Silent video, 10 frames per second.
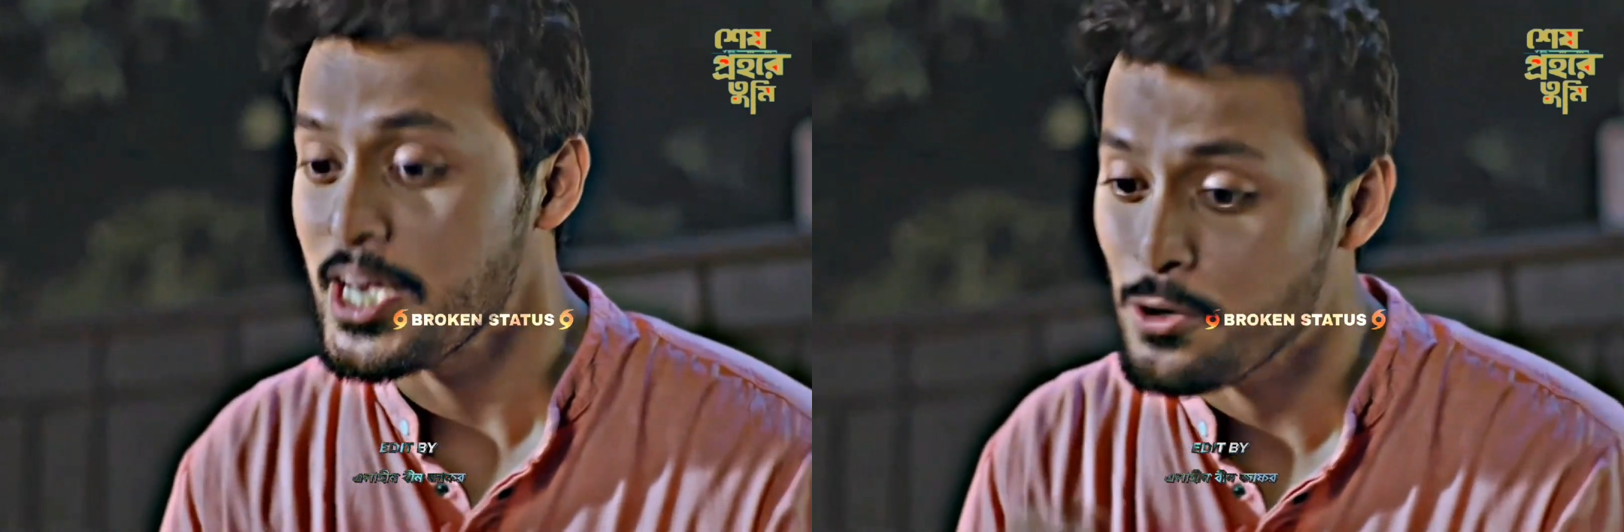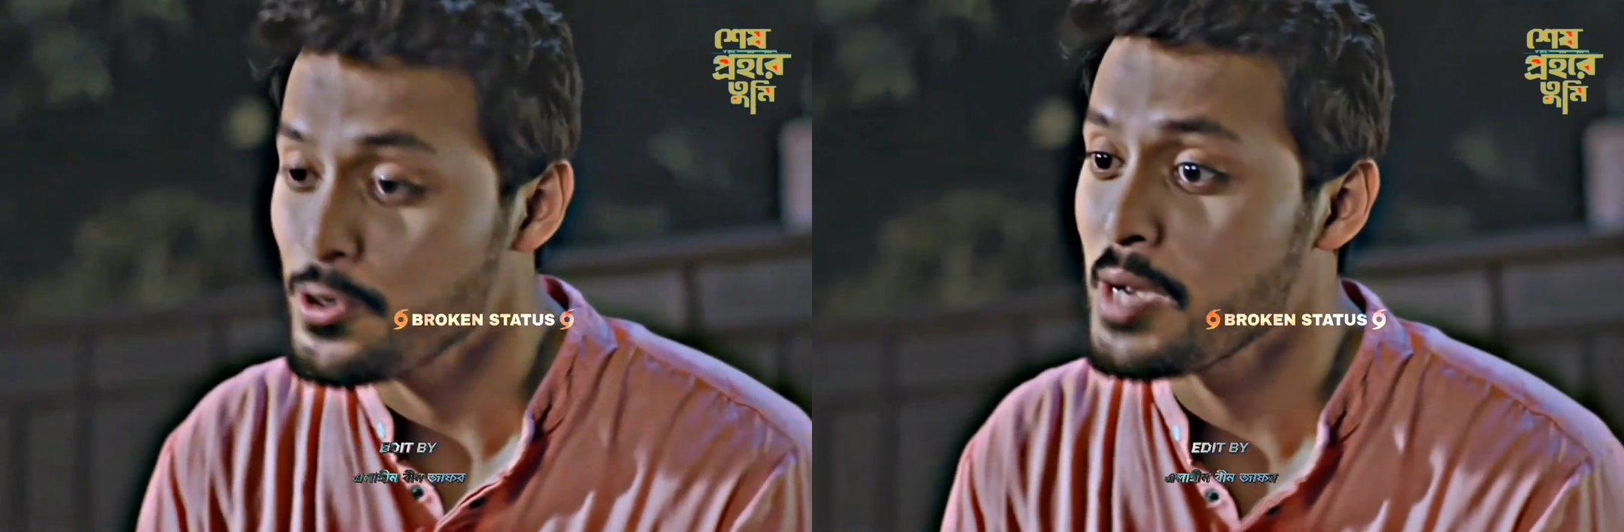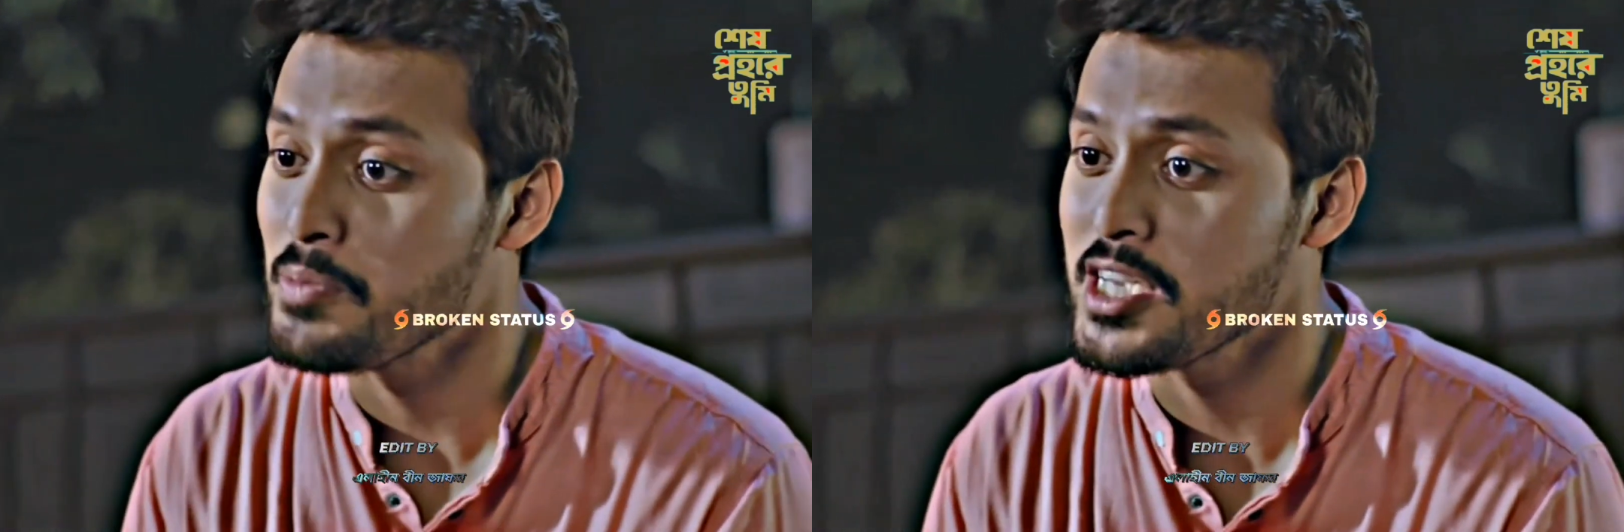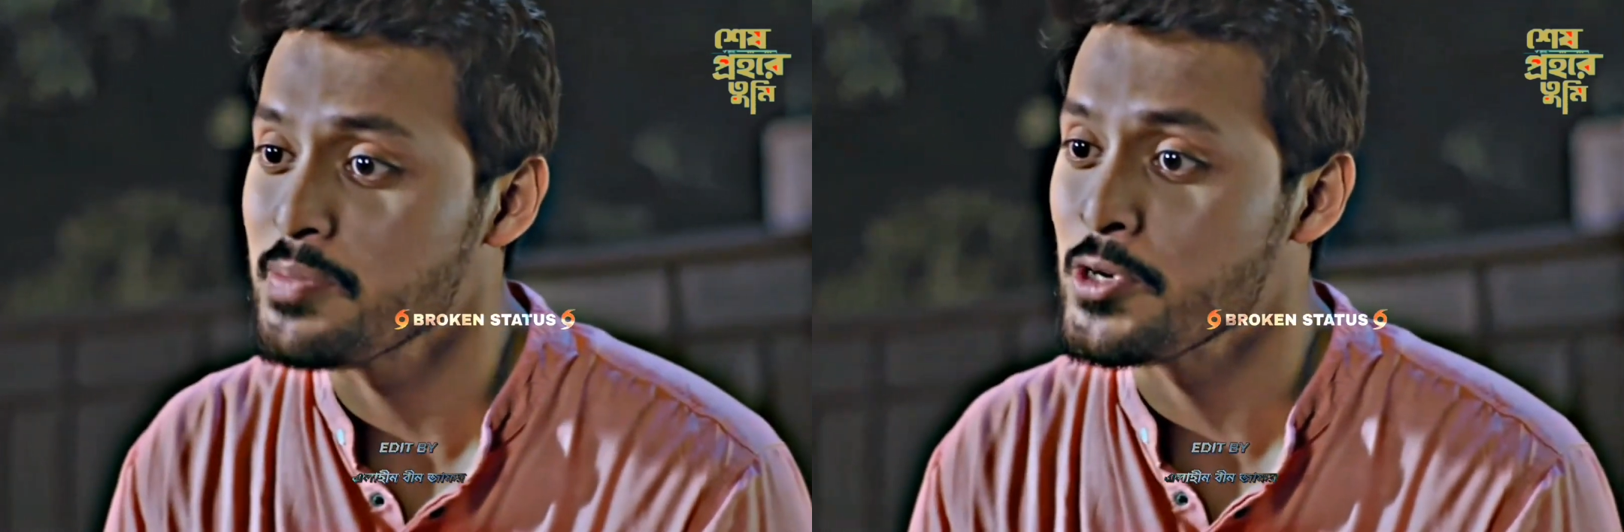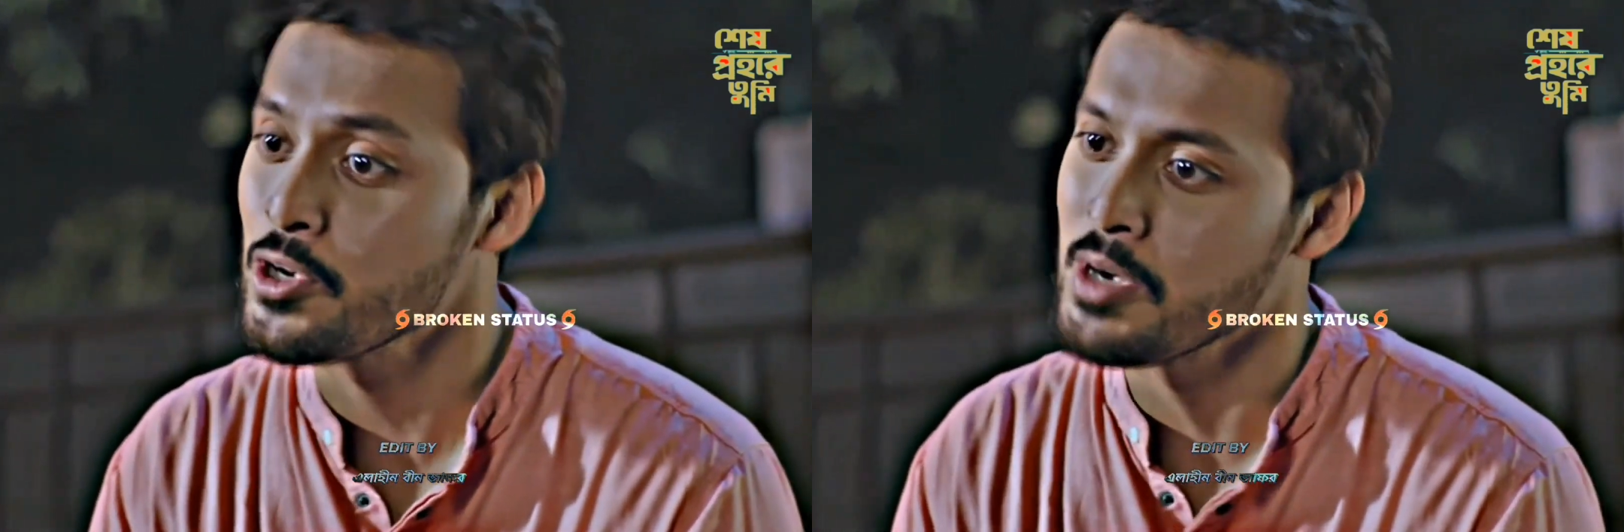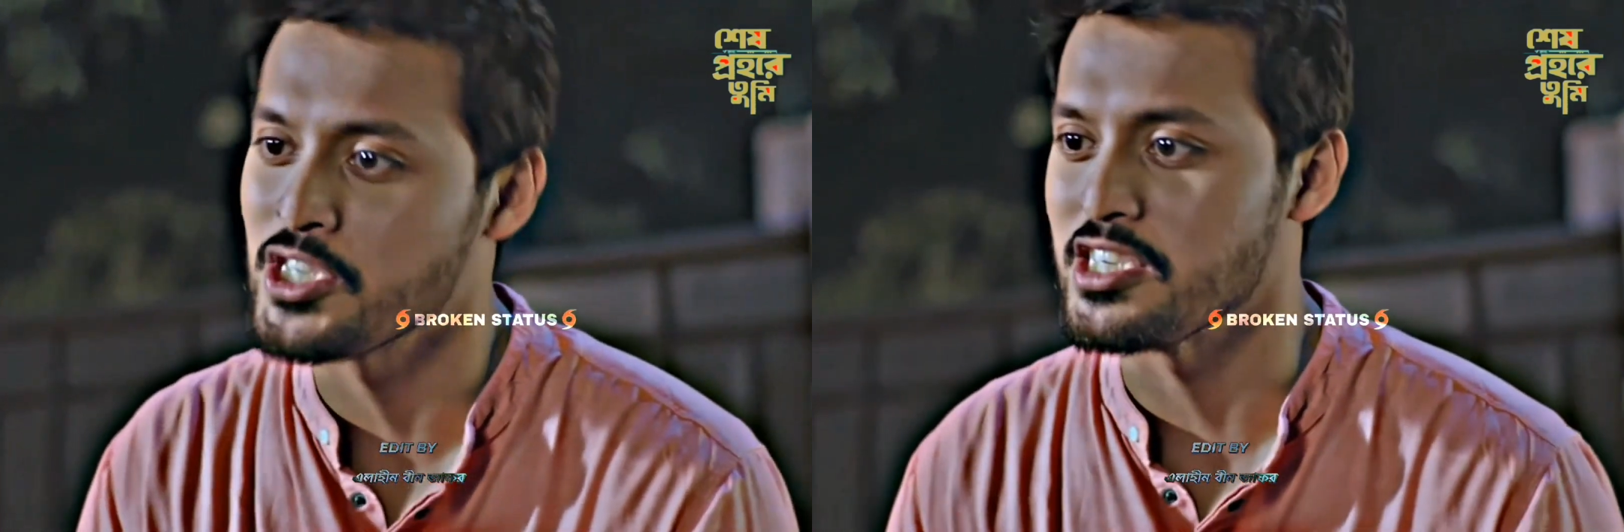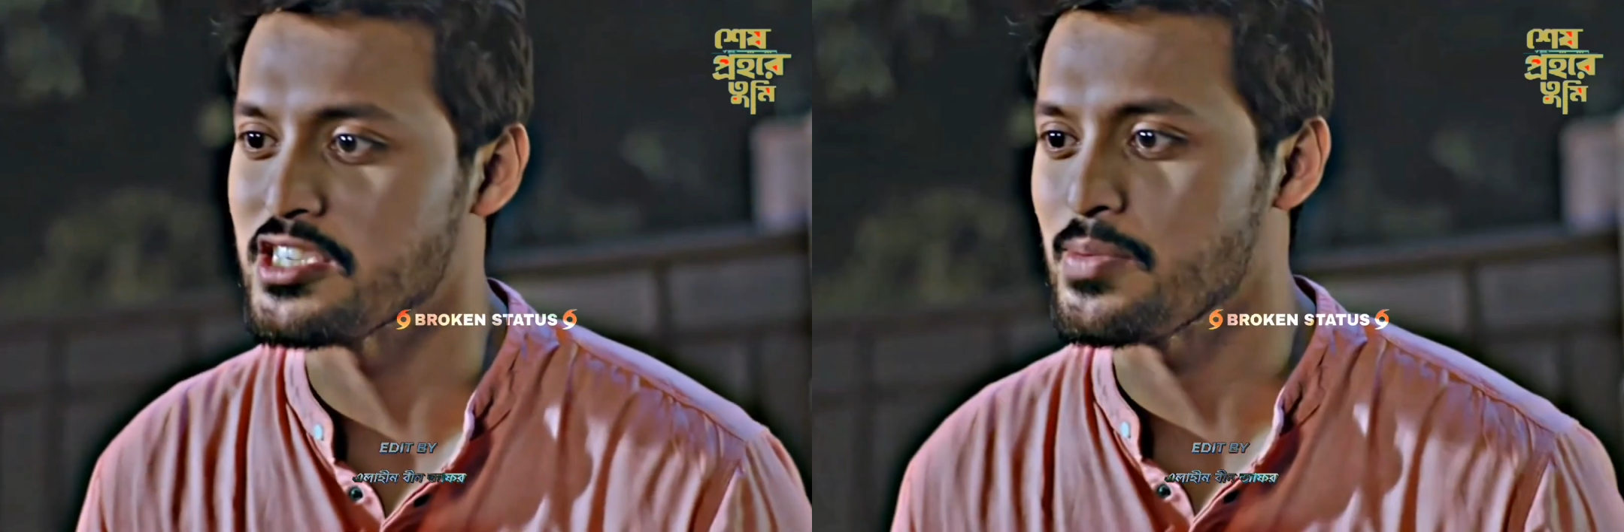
এক্ষুনি আপনাকে বিয়ে করে বাসায়